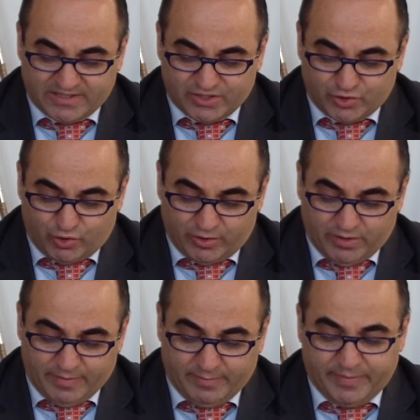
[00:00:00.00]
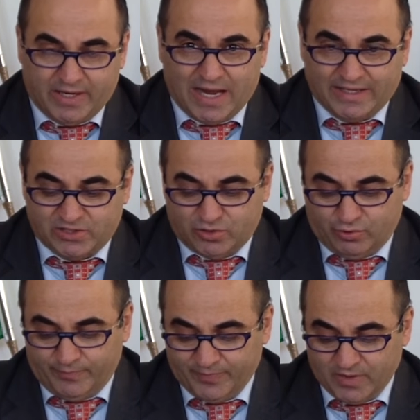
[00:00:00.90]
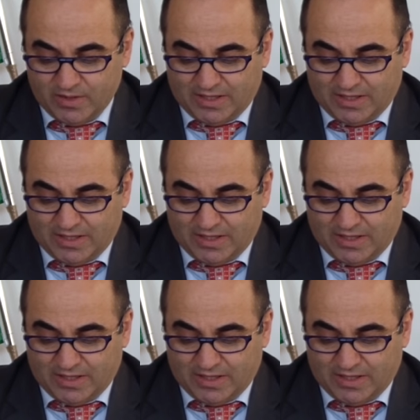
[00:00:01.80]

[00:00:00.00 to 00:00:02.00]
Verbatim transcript: assessori Peppe Caristo,